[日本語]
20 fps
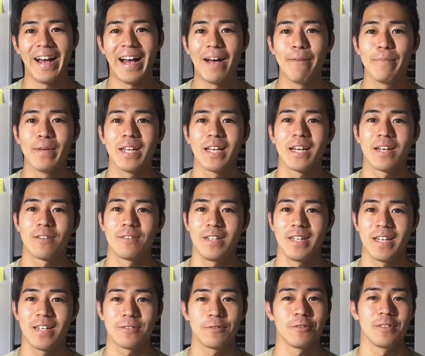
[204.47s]
アメリカの
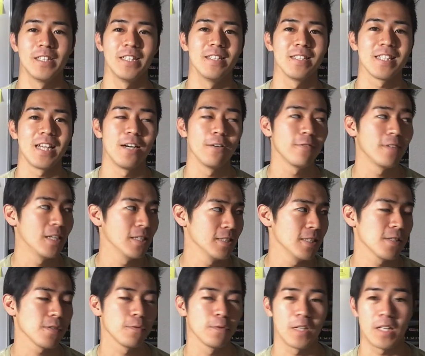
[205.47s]
大学、特に
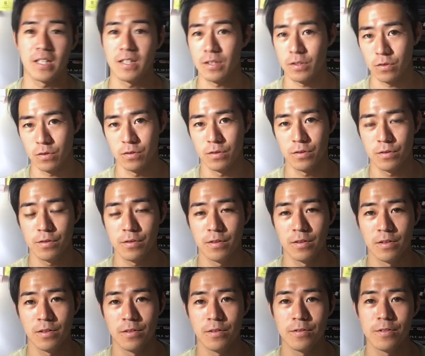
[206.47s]
サンフランシスコとかだと
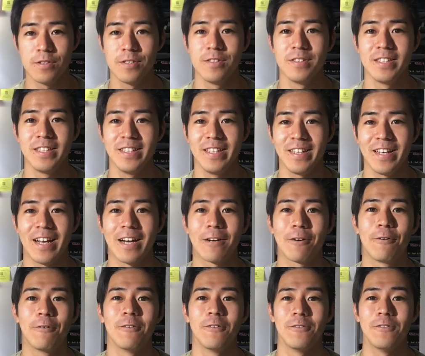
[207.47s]
普通に
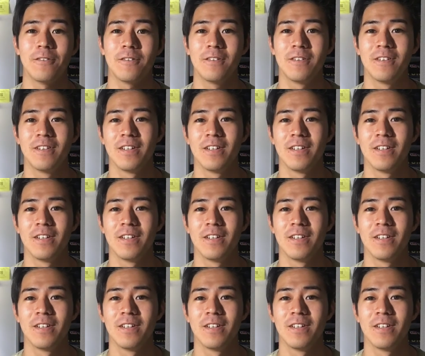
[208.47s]
学校の